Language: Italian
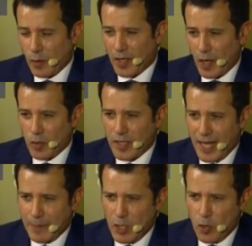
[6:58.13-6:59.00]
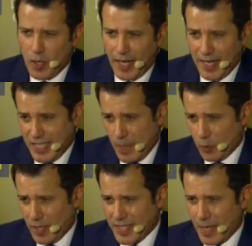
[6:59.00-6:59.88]
in grado di dare migliori garanzie
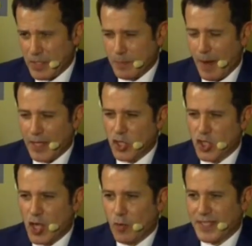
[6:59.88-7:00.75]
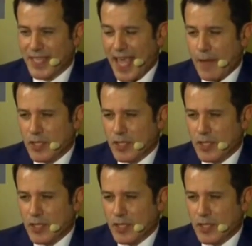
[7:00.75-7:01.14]
può darsi che mi sbagli Genoa 6